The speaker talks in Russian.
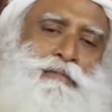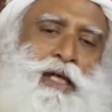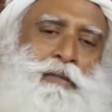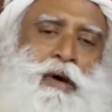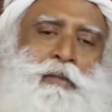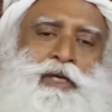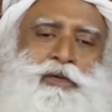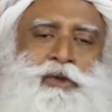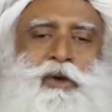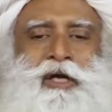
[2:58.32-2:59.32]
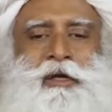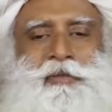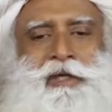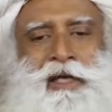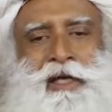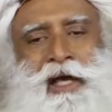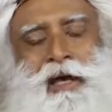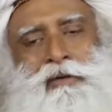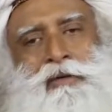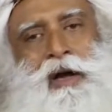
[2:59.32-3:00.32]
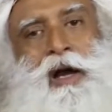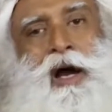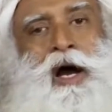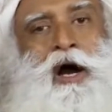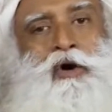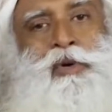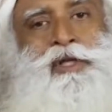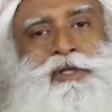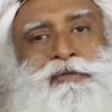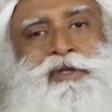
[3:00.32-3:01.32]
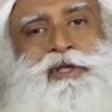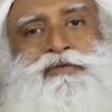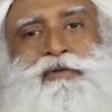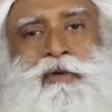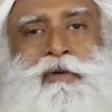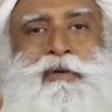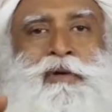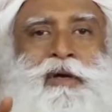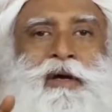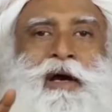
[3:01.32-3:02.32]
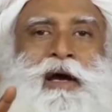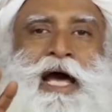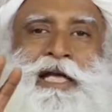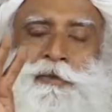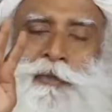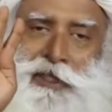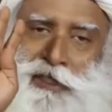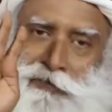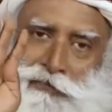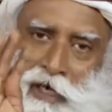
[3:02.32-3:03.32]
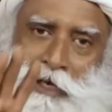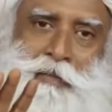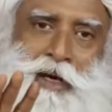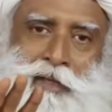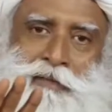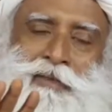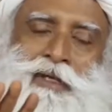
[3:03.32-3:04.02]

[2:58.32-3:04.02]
момента, как вы проснулись, и до сих пор, сколько из этих четырех аспектов кармы